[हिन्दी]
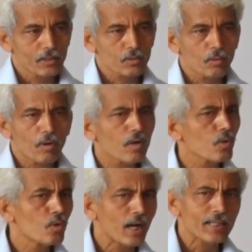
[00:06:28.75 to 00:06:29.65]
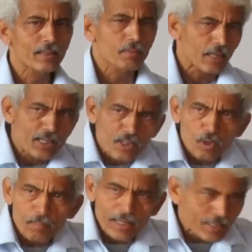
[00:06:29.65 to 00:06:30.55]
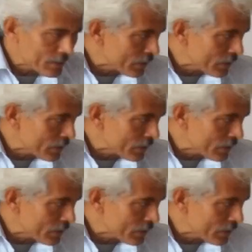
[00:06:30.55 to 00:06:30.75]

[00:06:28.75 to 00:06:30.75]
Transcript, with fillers: तो और लोग आए तो कई लोग बैठे थे